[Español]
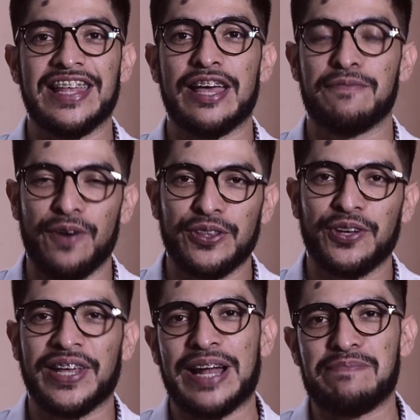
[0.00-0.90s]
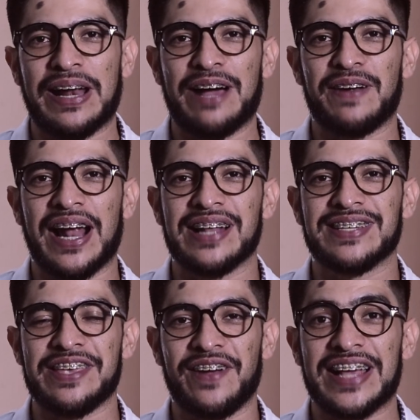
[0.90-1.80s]
y devoto de la palabra del
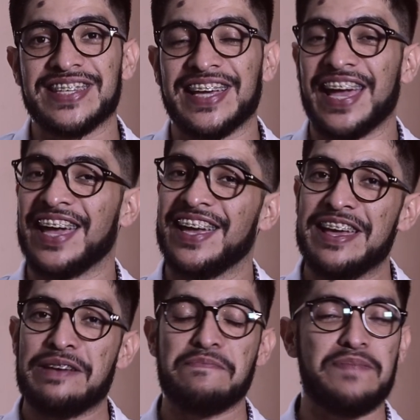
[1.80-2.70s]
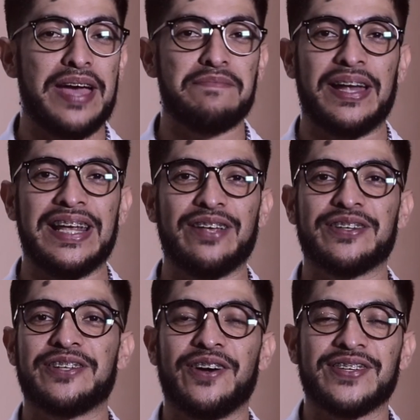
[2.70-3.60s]
Señor. Así que
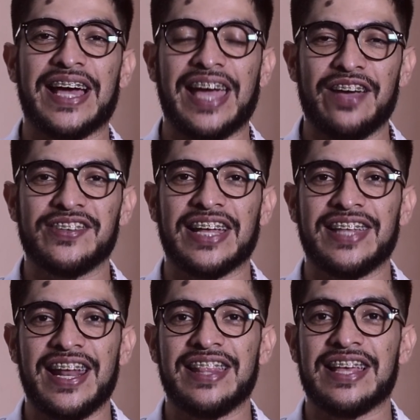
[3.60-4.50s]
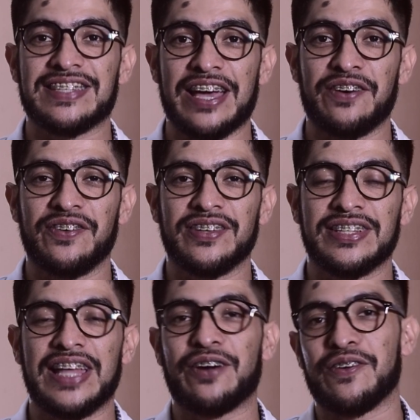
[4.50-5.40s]
Bienvenidos todos aquellos que tienen deseo
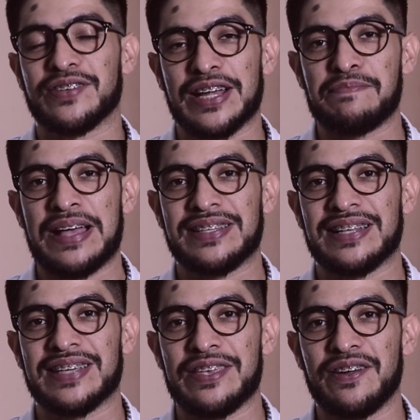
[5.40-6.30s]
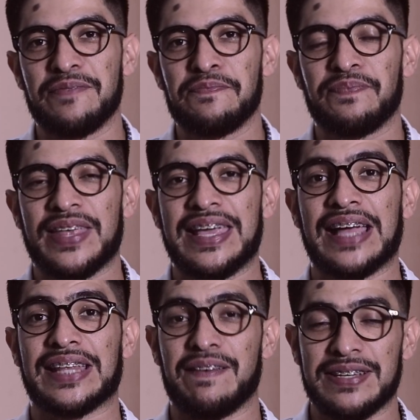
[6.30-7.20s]
de conocer más del Señor y
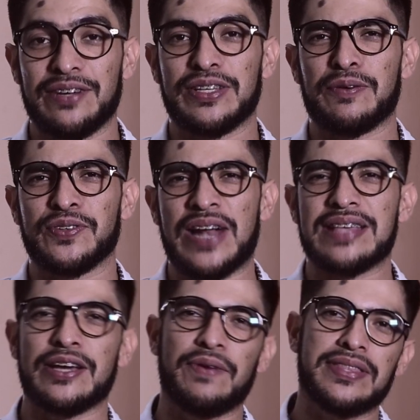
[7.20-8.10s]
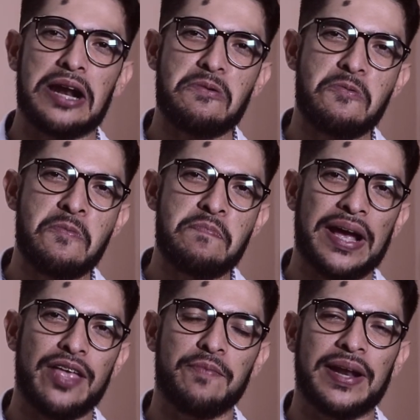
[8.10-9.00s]
que a través de los devocionales encuentran un
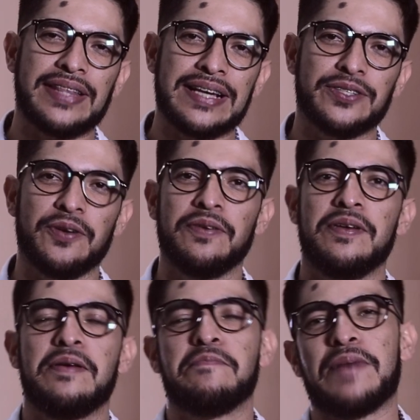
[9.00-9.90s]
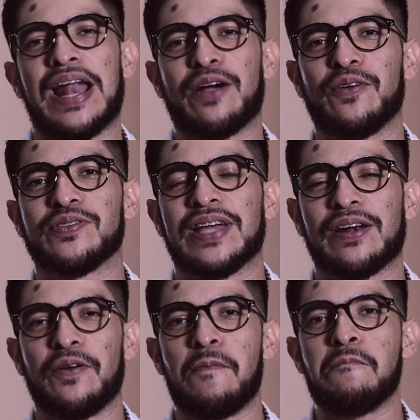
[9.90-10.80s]
pequeño pretexto para
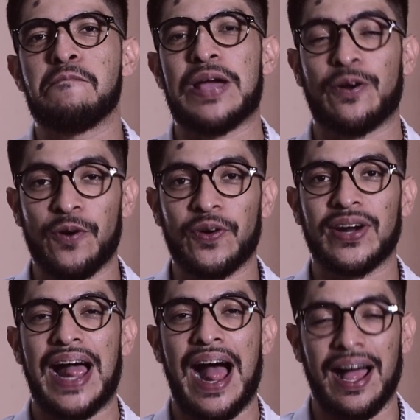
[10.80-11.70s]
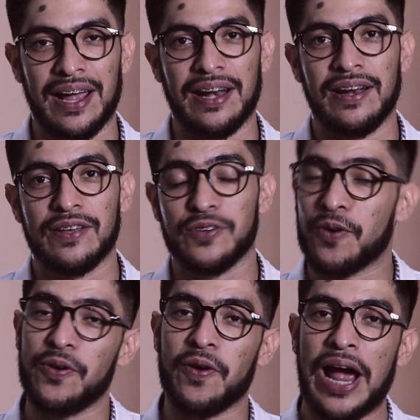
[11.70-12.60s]
conocerlo mejor a Él.
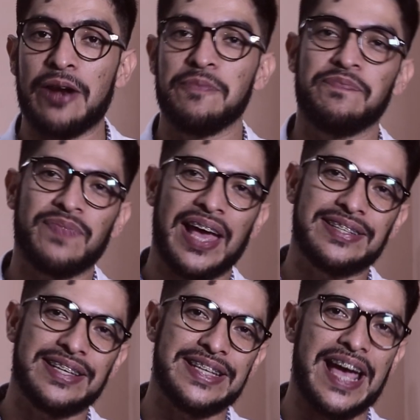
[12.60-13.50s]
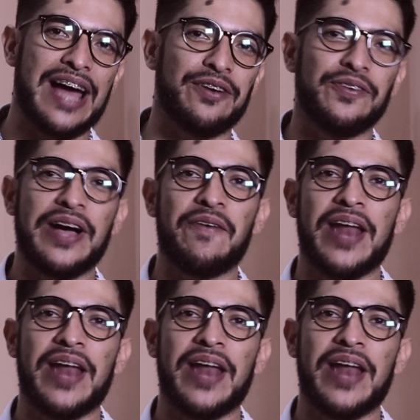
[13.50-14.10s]
Soy Julio Calo, este es Diario de un